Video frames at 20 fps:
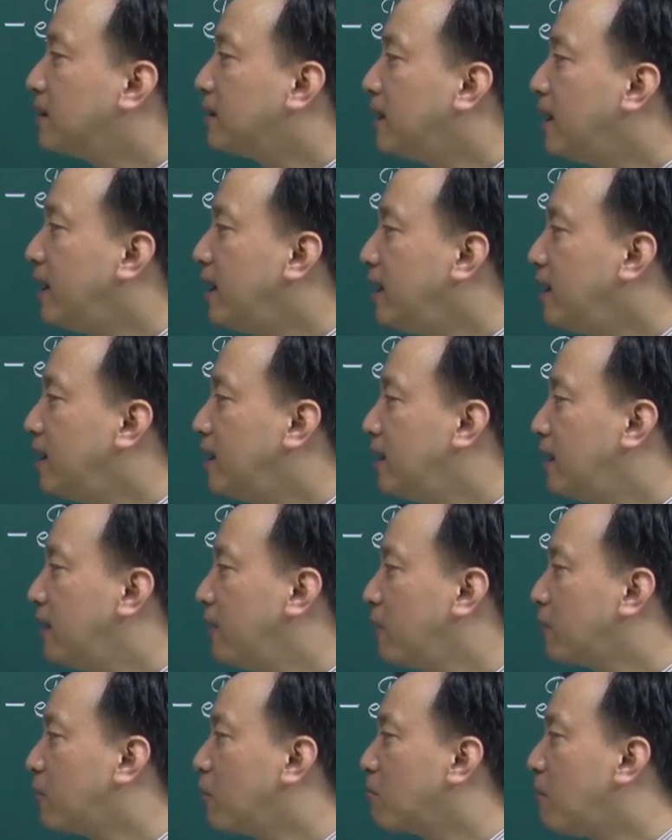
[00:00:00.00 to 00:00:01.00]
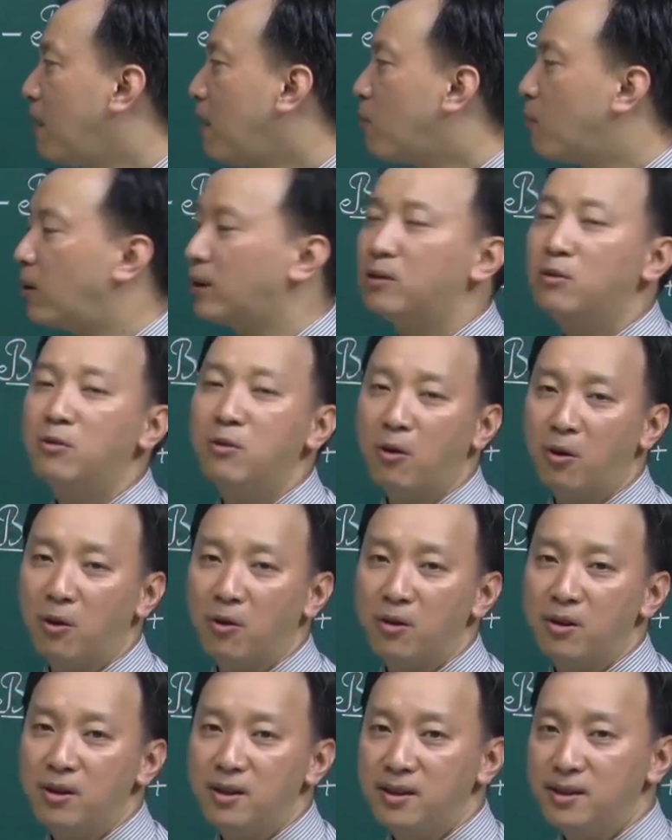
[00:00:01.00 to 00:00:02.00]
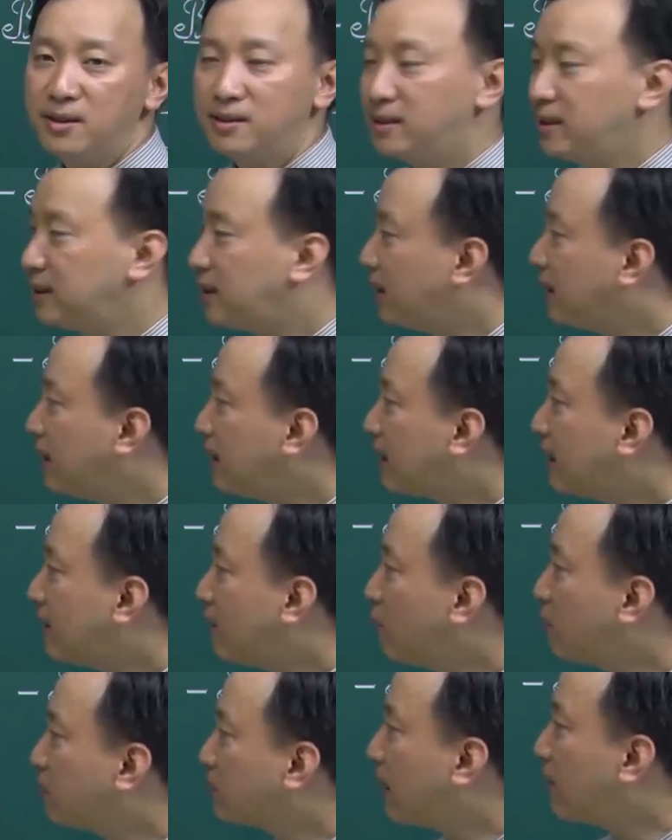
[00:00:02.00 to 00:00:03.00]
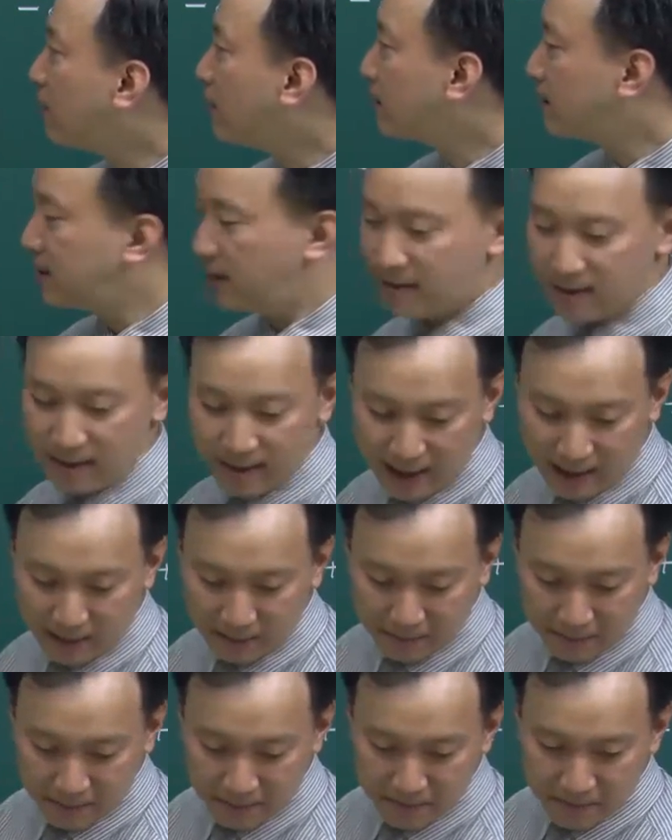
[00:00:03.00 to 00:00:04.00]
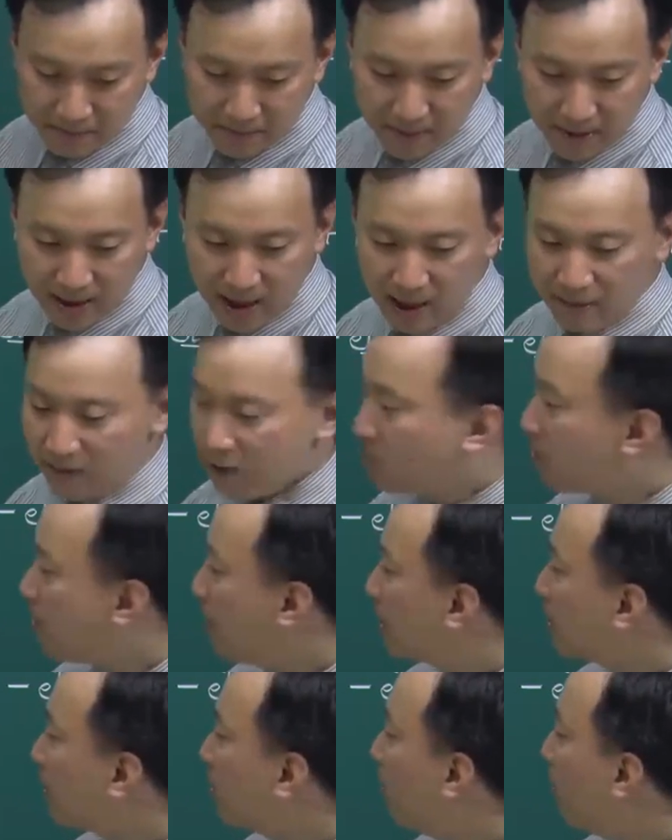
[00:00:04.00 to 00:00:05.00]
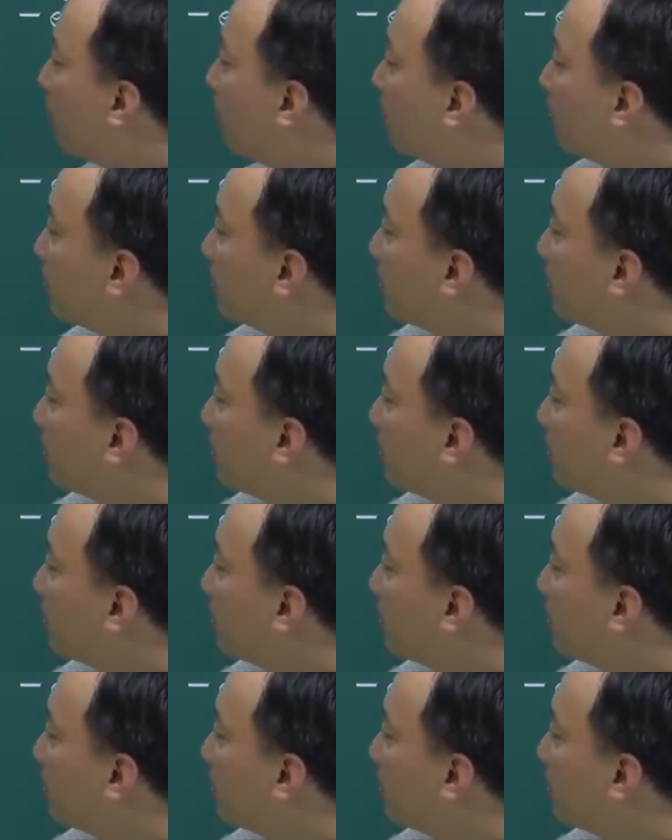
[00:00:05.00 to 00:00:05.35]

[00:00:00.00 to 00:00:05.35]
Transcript: d là vùng đông bắc quanh ngũ hồ thì ta thấy cái vùng thầy vừa chỉ cho các em đây là vùng có mật độ